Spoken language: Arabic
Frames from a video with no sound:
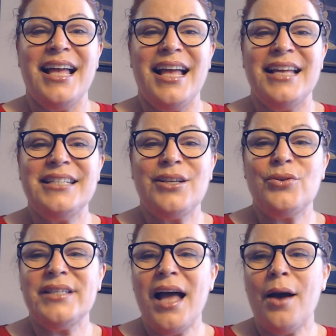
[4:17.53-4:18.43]

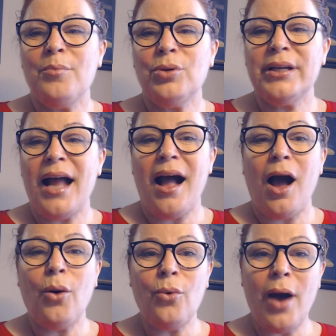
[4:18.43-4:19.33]
الجوزاء بكرة
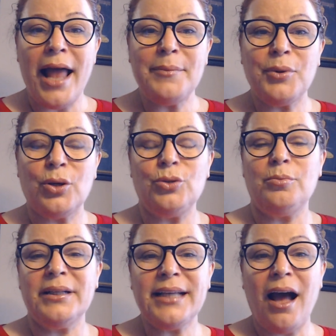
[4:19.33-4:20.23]
قووا قلبكم
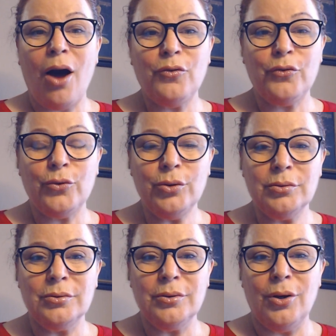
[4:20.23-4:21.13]
وما تخافوا
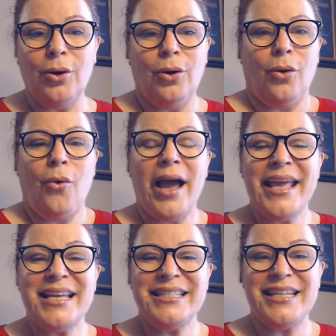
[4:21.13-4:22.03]

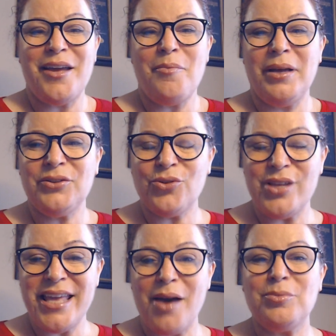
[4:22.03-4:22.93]
وأي شيء بدكم
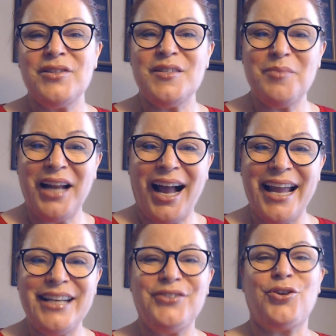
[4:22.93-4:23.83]
إياه من ضمن
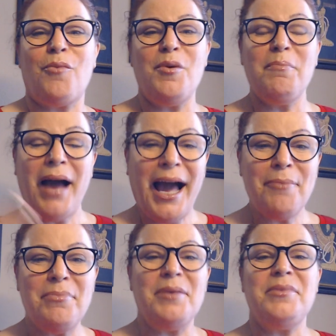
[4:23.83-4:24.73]
عائلتكم من
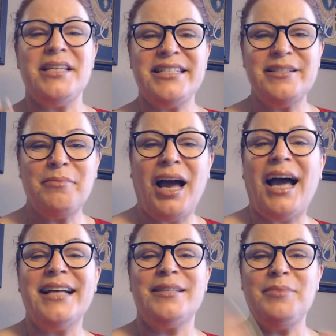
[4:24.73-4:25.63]
محبة من
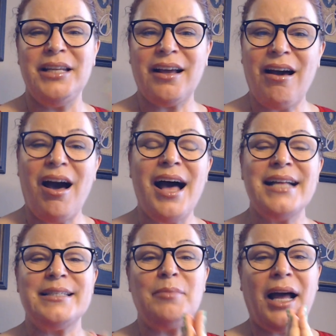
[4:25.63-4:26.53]
اجتماعات من
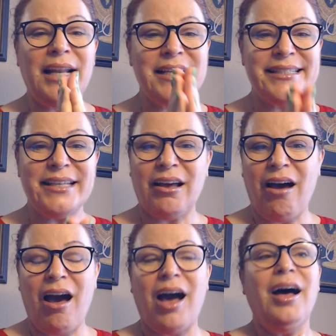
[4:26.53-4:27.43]
لقاءات مع
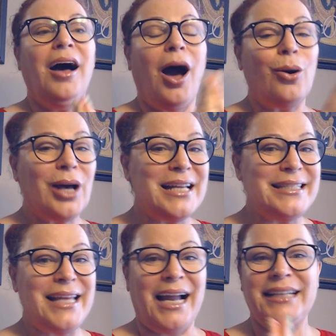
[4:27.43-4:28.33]
الأصدقاء أوقات
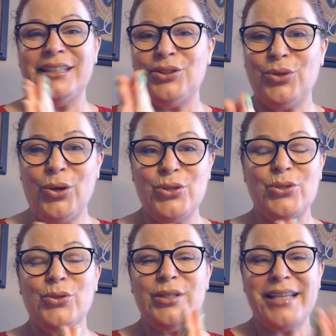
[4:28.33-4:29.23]
سعيدة تروحوا
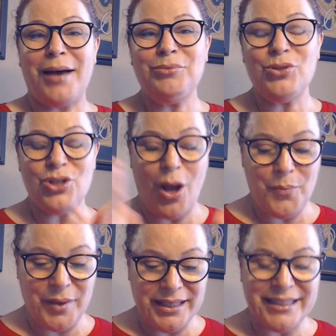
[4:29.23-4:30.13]
السوق تعملوا
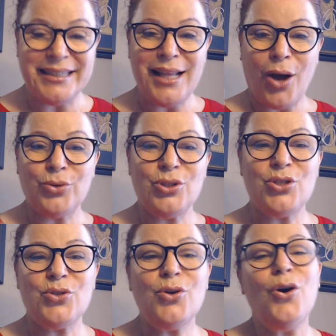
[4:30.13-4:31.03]
شوبينج تطلعوا
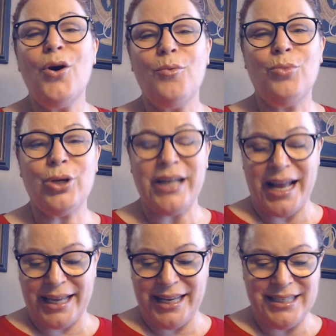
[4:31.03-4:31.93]
تجوا بكرة
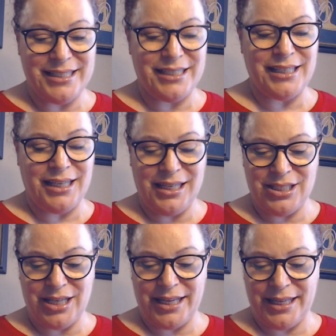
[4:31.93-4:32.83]
كل شيء
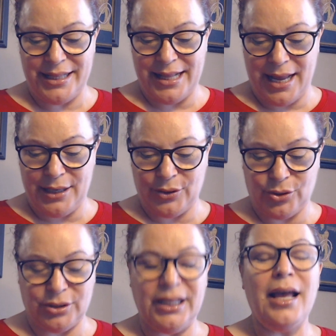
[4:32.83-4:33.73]
جيد
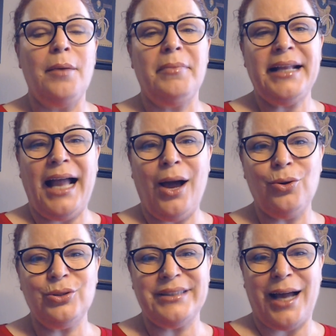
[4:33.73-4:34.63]
لكم ما
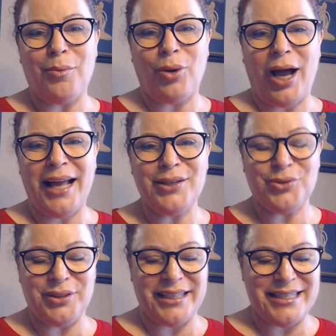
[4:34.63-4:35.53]
تحاولوا تتعبوا
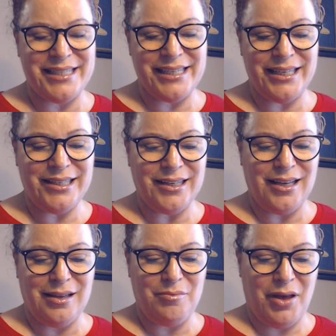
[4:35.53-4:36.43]
حالكم كتير
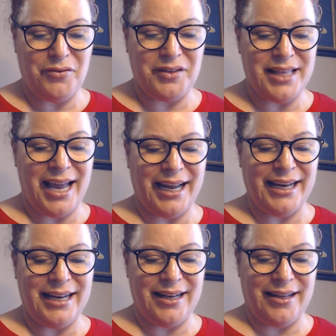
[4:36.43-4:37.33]
ما في داعي
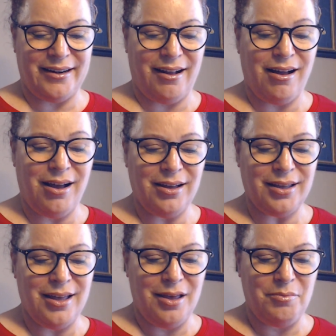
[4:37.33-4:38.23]
للإرهاق
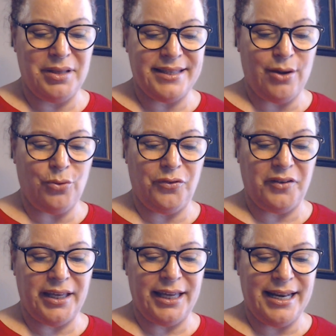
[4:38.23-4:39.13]

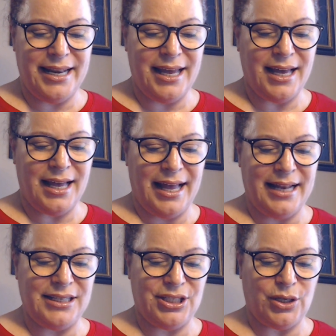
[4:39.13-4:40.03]
بالتوفيق
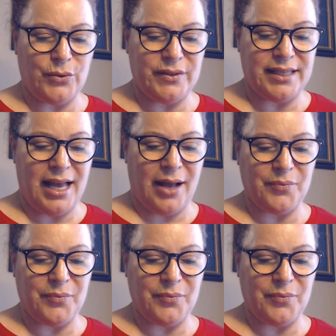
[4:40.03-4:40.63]
للجوزاء